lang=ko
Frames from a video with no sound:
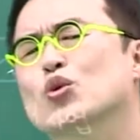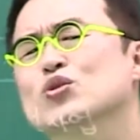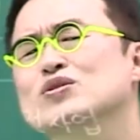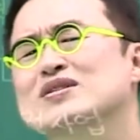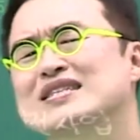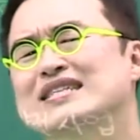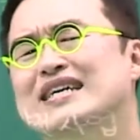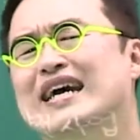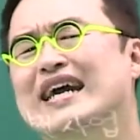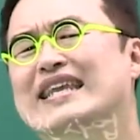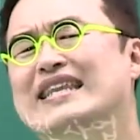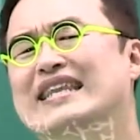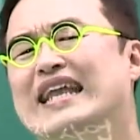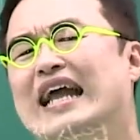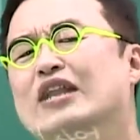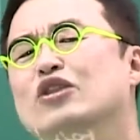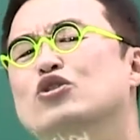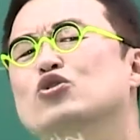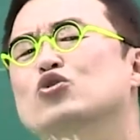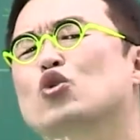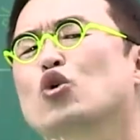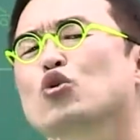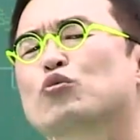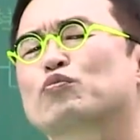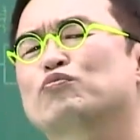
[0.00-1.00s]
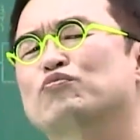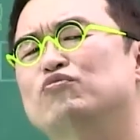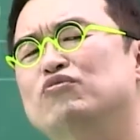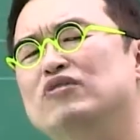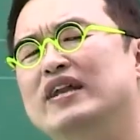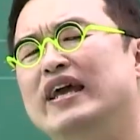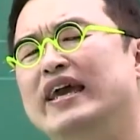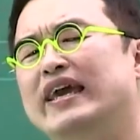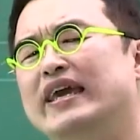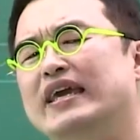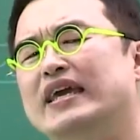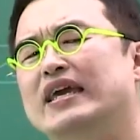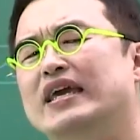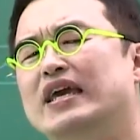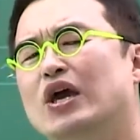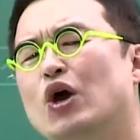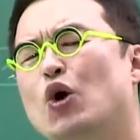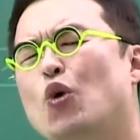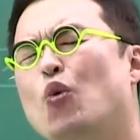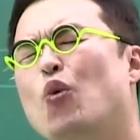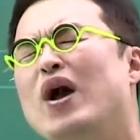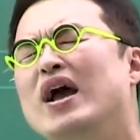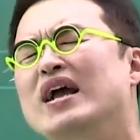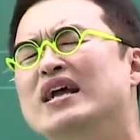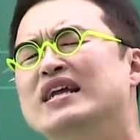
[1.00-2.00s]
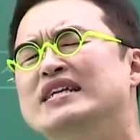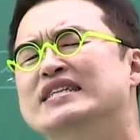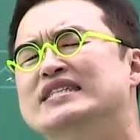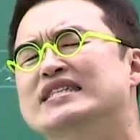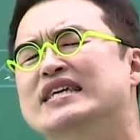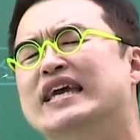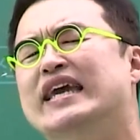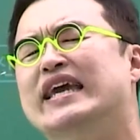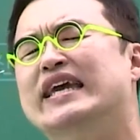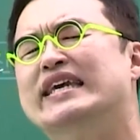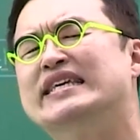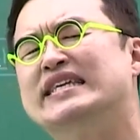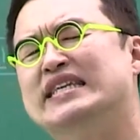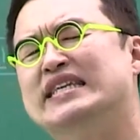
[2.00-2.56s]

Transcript: 혼자의 단독 플레이, 황제의